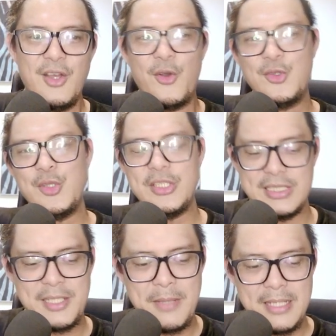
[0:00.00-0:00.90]
gue suka
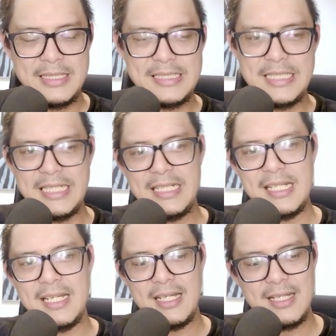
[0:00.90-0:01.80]
sama di sini kan
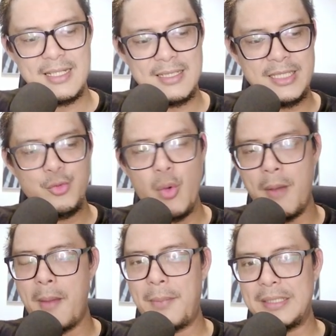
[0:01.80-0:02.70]
uh, di dua
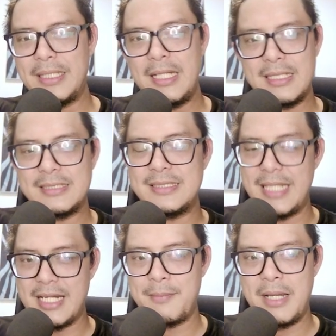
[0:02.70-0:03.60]
sama empatnya ada
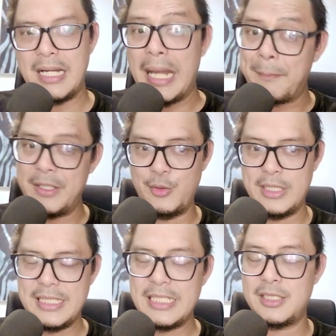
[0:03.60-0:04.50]
snare sama clap gitu
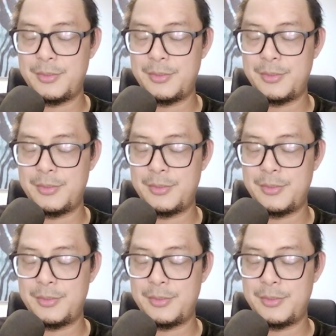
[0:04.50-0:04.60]
guys kayak